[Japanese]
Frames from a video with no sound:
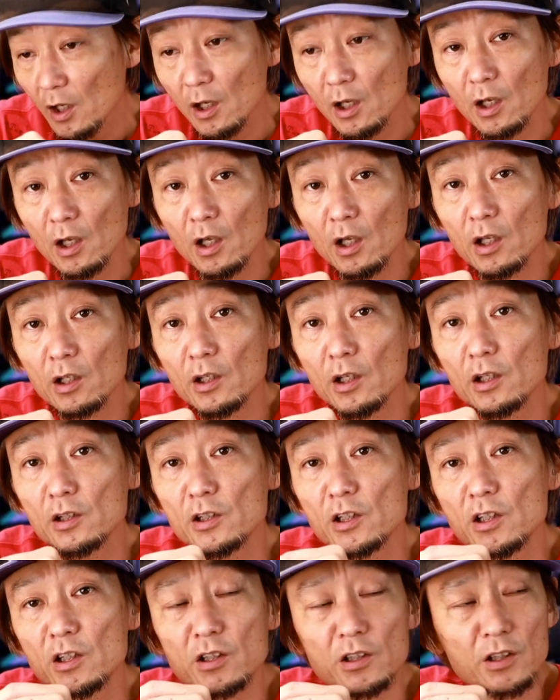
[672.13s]
えー、で
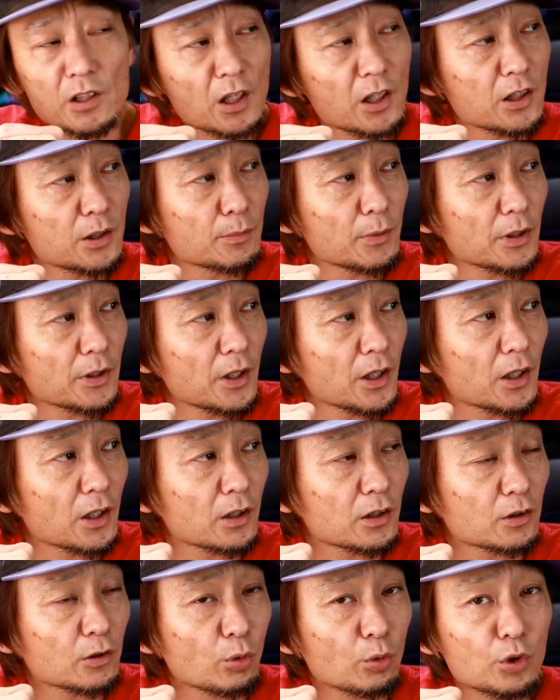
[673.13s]
実際今
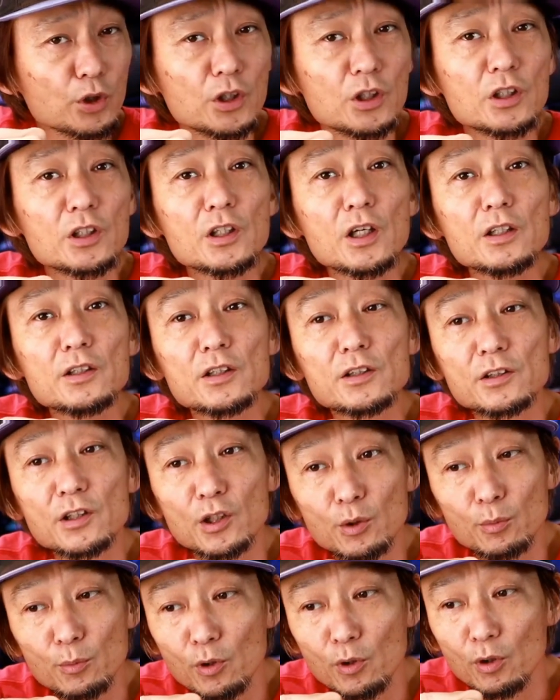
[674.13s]
ね取りに行きたいんです
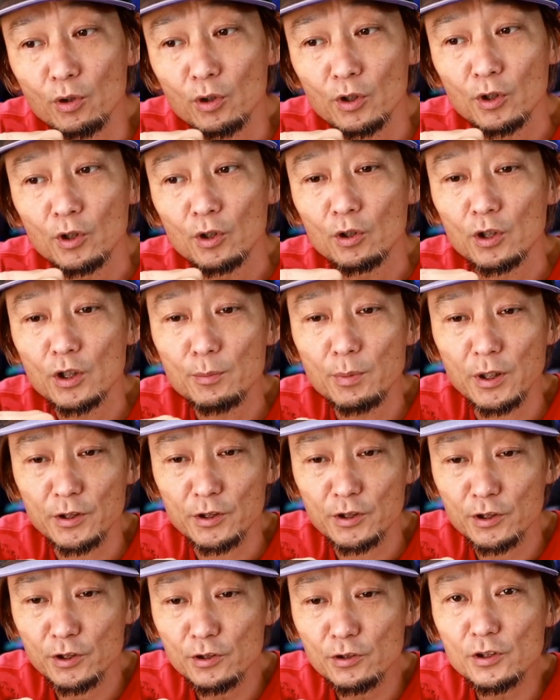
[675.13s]
けども今
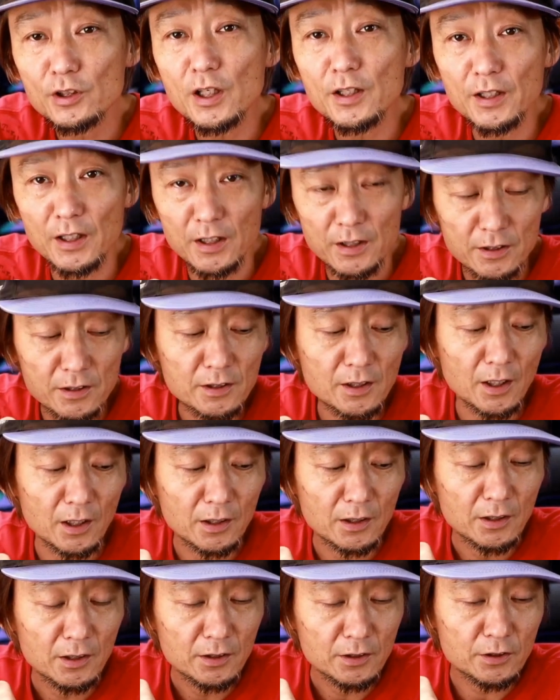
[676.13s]
梅雨じゃないです
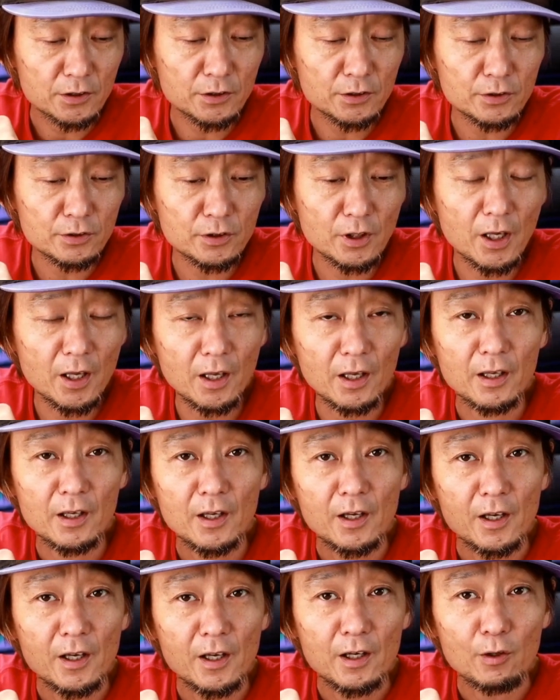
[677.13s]
か梅雨で
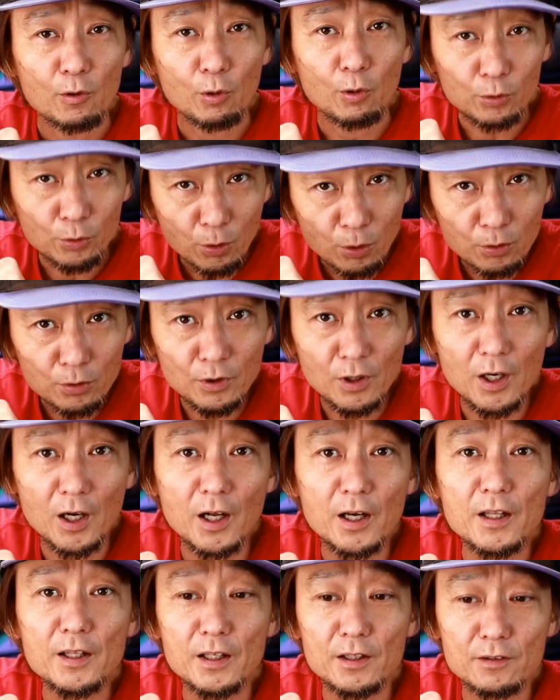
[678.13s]
ほとんど
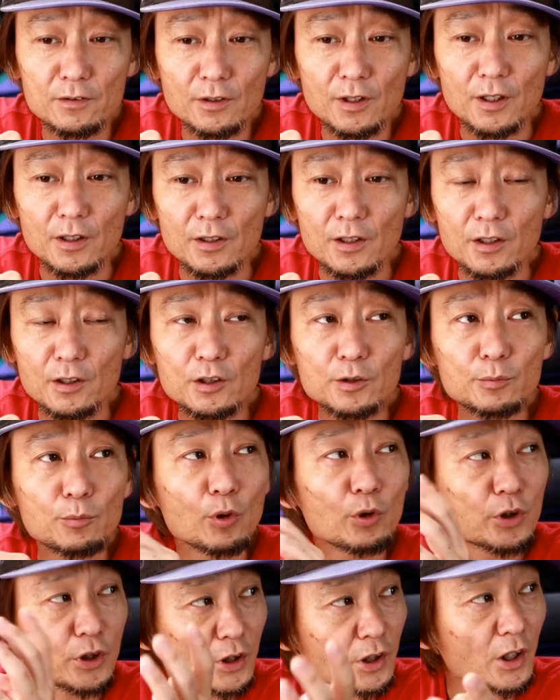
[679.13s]
晴れないんですよねで
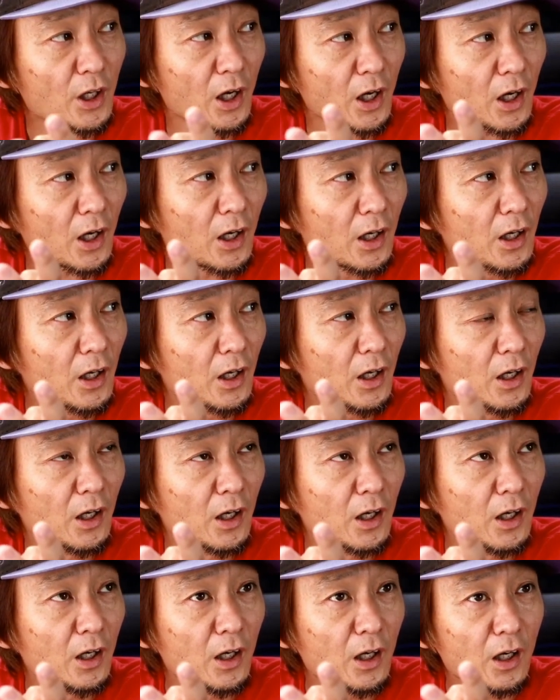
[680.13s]
曇りか
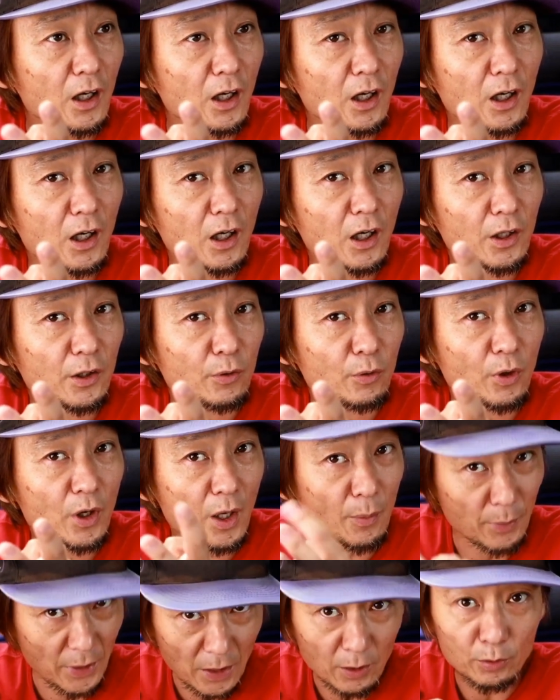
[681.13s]
あの
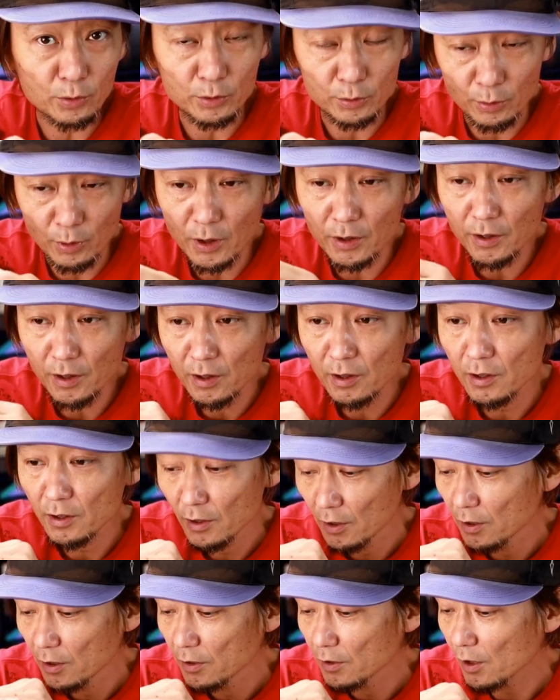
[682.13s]
雨が降るとかね
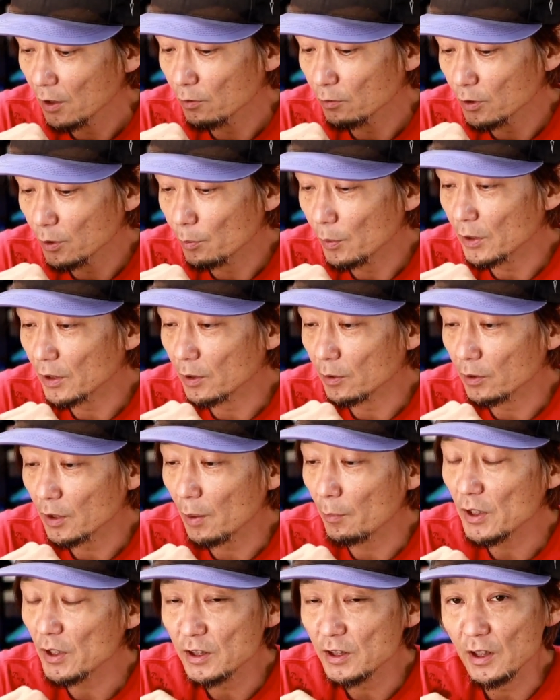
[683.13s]
なのでまだ
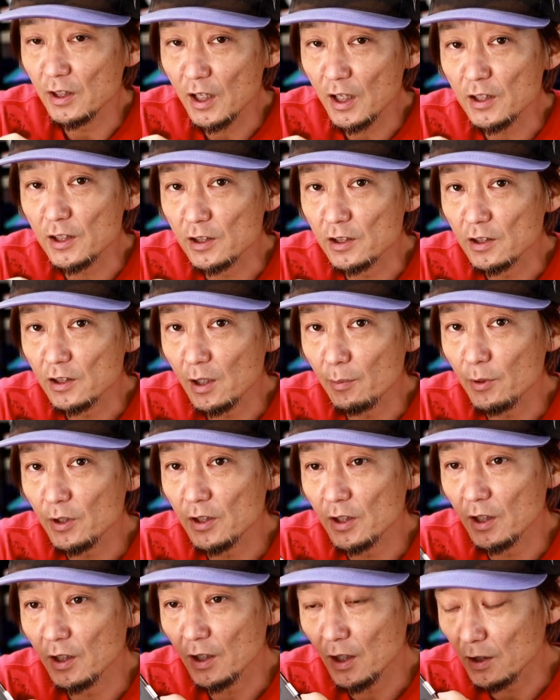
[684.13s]
試してないです
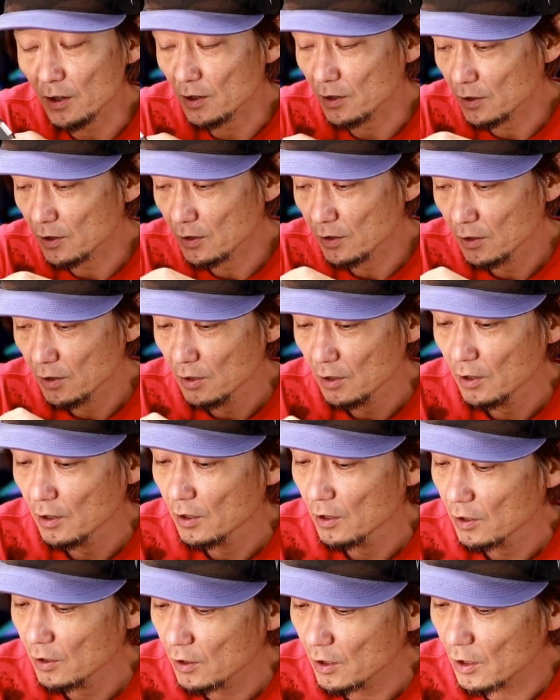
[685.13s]
試してないです
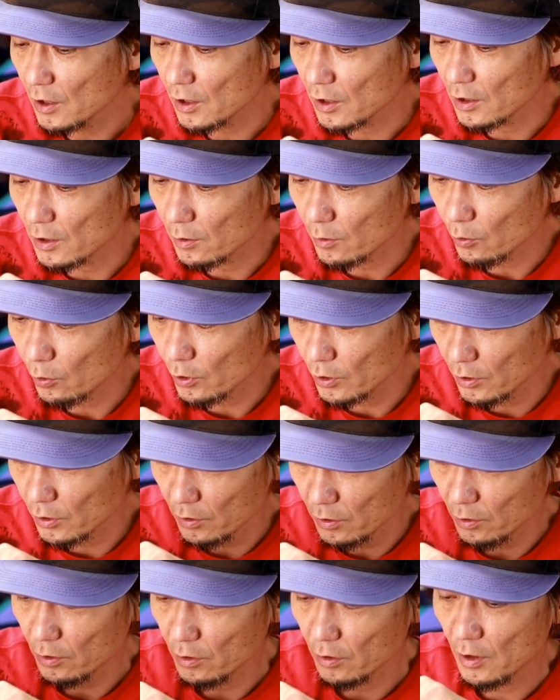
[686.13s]
ただこれ
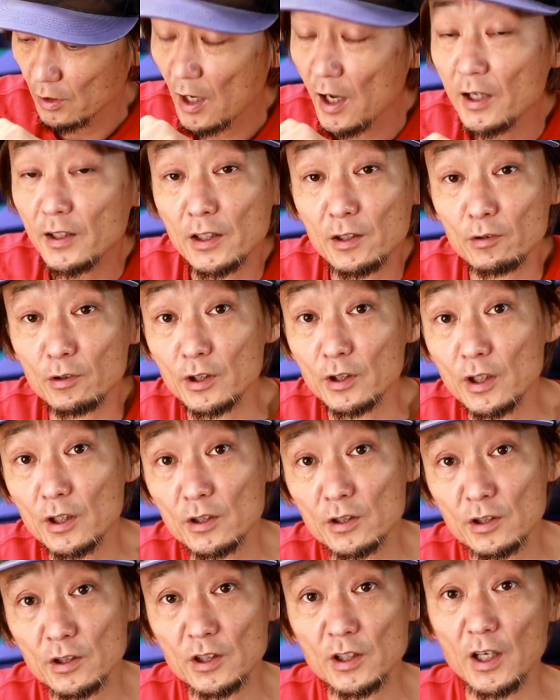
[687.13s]
晴れた時に
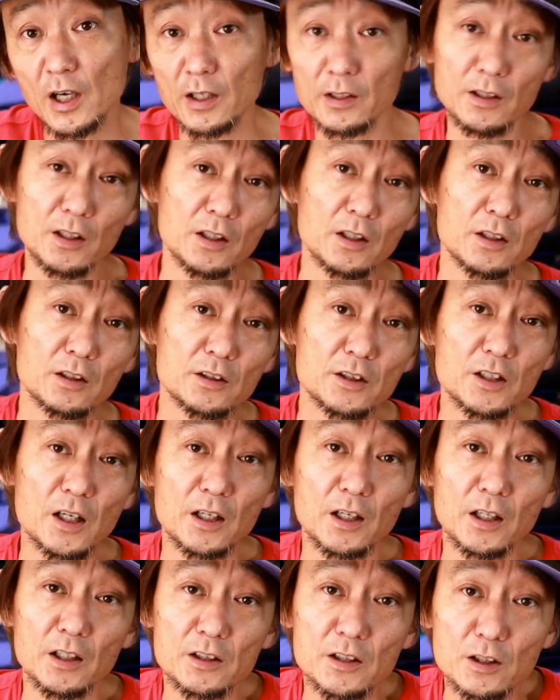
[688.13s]
次回ね次
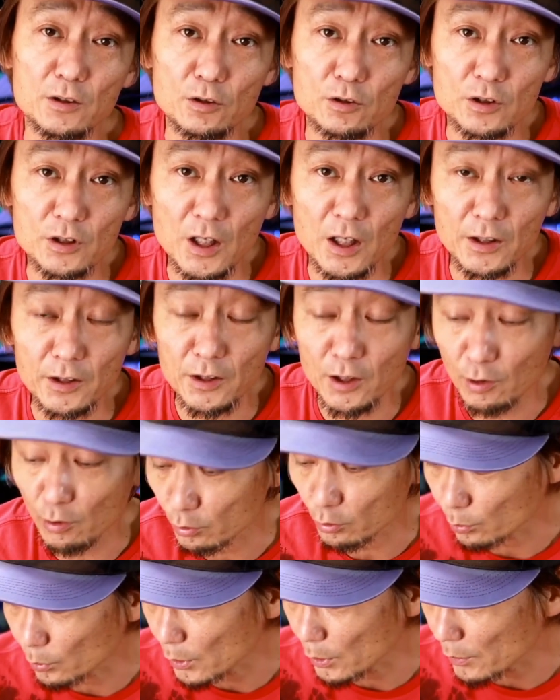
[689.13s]
回からちゃんと使ってい
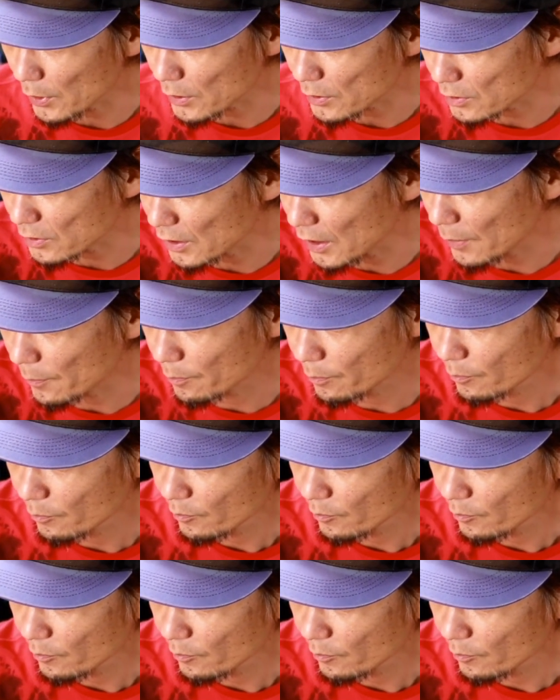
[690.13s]
こうと思いますんで